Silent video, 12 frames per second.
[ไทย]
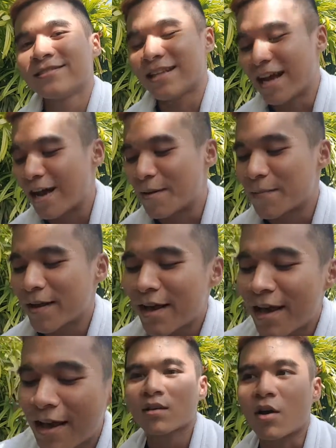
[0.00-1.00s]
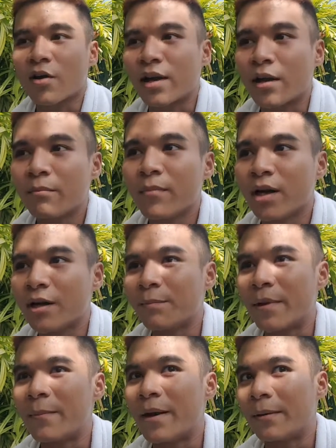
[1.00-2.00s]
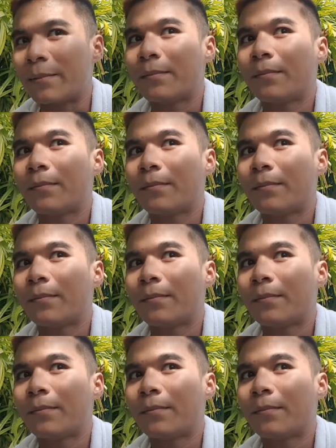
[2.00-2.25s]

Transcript: นะครับ ตอนนั้นเบิร์นไปแบบ